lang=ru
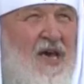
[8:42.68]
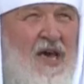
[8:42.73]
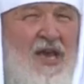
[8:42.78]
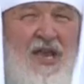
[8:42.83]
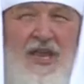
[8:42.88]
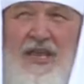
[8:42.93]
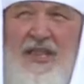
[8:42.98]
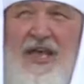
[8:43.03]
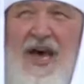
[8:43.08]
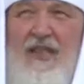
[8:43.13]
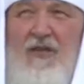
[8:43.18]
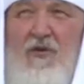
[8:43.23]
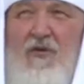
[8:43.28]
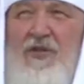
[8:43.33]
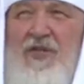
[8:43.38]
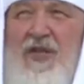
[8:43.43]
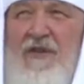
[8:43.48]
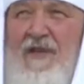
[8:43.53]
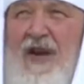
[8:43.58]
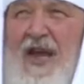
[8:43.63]
И не надо
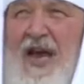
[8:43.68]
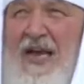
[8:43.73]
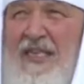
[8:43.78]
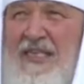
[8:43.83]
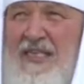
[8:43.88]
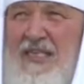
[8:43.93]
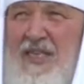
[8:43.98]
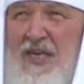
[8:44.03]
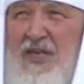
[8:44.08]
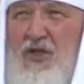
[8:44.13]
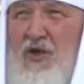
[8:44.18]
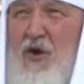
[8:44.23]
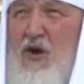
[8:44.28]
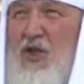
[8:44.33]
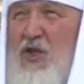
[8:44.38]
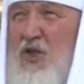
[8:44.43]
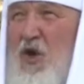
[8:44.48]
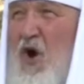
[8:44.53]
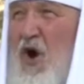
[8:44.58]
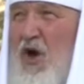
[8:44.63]
удивляться, что
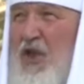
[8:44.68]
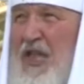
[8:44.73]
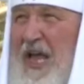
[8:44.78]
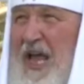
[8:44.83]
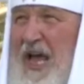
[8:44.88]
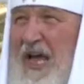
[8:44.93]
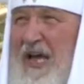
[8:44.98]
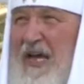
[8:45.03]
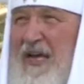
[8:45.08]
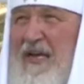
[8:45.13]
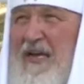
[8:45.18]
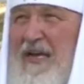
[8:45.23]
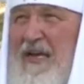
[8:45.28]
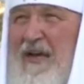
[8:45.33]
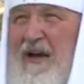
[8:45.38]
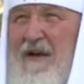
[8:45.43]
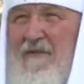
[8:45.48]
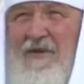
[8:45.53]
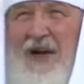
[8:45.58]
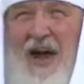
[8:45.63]
кто-то,
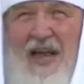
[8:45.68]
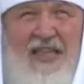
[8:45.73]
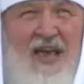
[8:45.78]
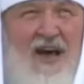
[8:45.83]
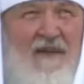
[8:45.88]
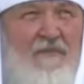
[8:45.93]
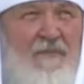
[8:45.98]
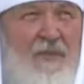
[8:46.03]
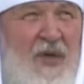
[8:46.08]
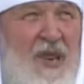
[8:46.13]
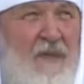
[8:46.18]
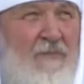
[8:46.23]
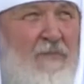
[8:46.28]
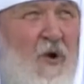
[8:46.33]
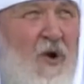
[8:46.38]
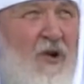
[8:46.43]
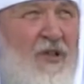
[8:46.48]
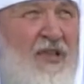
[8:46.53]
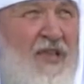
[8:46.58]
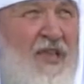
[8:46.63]
входя в
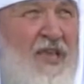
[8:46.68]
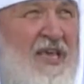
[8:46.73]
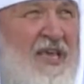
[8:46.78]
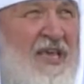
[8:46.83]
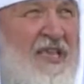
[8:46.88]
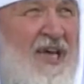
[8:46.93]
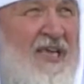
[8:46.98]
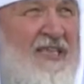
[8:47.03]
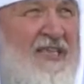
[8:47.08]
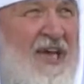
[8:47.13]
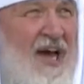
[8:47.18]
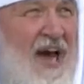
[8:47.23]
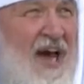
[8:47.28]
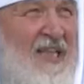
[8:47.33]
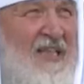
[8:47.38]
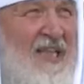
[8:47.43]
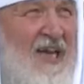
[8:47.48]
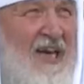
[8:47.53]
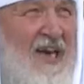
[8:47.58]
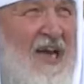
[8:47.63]
переполненный
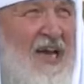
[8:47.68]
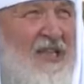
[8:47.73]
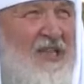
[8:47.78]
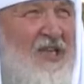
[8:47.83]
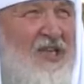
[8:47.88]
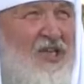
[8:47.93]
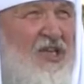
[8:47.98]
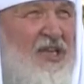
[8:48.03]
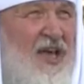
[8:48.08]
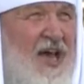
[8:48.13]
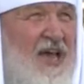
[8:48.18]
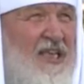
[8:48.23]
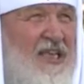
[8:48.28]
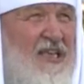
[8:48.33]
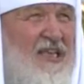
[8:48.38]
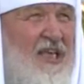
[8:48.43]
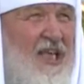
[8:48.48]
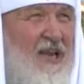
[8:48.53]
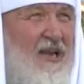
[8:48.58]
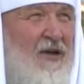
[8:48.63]
кинотеатр, начинает
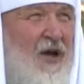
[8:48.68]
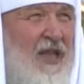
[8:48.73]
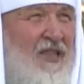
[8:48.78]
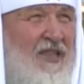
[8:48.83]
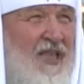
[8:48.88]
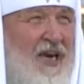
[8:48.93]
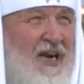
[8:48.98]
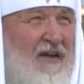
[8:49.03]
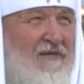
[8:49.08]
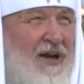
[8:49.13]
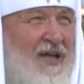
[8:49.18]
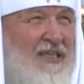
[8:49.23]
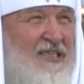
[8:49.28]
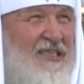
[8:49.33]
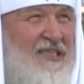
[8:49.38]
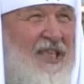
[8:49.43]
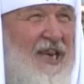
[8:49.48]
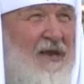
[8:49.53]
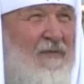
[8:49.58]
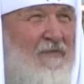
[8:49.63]
открывать
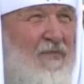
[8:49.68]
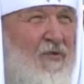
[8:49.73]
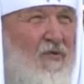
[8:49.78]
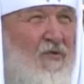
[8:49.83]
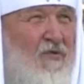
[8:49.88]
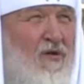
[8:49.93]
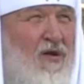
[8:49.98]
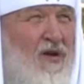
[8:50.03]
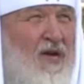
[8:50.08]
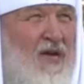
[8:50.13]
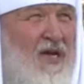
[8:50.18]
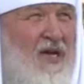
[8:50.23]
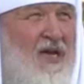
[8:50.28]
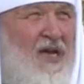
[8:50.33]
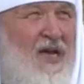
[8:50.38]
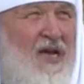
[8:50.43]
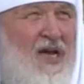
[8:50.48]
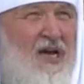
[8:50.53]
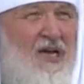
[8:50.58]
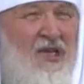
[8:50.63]
стрельбу.
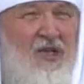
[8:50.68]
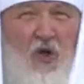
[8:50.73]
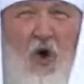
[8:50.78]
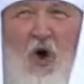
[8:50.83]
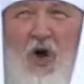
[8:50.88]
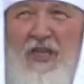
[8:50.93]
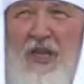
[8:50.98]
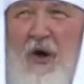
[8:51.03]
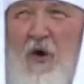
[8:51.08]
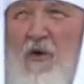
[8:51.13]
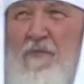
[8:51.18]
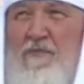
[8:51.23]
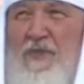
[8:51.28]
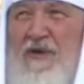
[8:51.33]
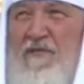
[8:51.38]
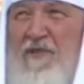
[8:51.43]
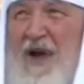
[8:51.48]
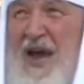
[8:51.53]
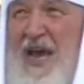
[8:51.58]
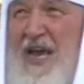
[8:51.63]
Кто-то
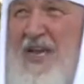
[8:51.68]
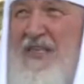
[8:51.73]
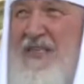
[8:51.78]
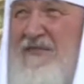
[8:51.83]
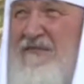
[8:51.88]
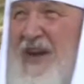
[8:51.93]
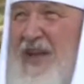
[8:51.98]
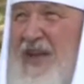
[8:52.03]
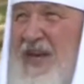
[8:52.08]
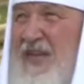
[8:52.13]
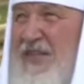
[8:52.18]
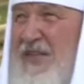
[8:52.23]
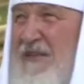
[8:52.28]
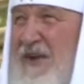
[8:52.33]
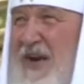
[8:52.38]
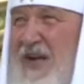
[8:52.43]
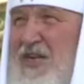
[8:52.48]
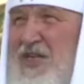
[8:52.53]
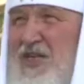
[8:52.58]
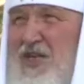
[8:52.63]
убивает своих
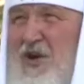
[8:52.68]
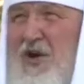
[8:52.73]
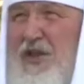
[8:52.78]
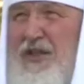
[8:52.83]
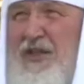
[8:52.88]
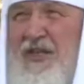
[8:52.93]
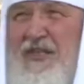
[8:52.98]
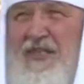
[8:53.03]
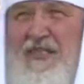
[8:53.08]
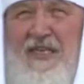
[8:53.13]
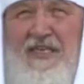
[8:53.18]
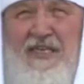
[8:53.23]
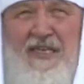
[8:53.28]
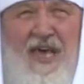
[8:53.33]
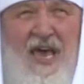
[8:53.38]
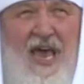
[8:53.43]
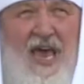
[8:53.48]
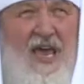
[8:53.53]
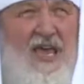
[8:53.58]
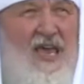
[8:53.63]
новорожденных
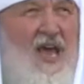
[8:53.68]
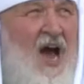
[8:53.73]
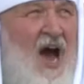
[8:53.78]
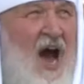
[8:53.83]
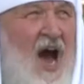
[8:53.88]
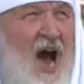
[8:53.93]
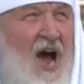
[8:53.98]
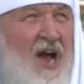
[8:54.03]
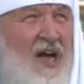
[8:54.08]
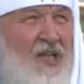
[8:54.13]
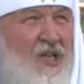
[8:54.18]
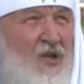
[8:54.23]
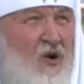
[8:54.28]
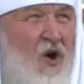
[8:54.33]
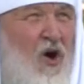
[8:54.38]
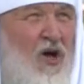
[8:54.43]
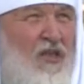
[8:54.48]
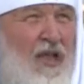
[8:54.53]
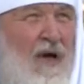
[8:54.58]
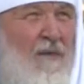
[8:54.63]
детей, а
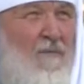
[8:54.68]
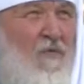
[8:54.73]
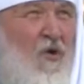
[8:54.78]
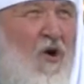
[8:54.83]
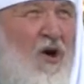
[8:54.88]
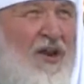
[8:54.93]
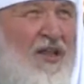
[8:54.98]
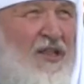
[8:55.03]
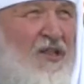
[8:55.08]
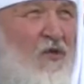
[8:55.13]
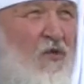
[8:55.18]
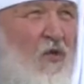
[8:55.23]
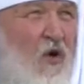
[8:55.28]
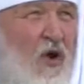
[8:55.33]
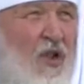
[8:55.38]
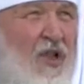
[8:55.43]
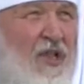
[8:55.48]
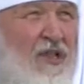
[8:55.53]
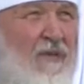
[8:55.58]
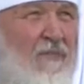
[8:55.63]
кто-то морит
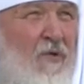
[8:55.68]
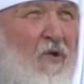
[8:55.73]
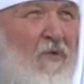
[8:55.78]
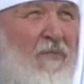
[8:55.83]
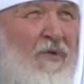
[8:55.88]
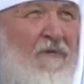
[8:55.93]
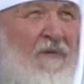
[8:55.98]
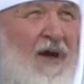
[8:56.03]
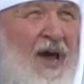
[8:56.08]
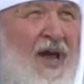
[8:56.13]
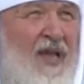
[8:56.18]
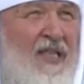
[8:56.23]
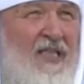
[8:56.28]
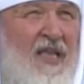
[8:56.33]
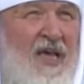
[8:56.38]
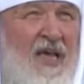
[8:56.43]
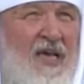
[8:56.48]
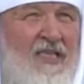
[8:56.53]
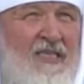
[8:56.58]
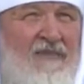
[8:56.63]
голодом и убивает
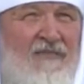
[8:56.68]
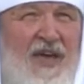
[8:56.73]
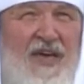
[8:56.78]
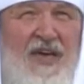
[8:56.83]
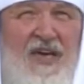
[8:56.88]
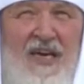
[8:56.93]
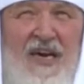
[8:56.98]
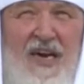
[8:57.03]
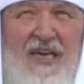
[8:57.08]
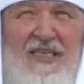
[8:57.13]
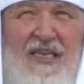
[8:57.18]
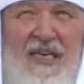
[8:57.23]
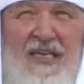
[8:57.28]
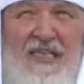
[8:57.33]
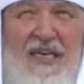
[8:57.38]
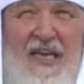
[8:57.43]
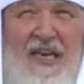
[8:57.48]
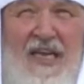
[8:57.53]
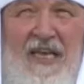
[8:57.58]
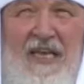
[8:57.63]
своих
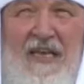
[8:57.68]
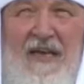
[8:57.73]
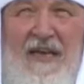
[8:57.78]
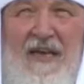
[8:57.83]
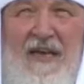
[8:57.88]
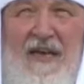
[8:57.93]
родителей.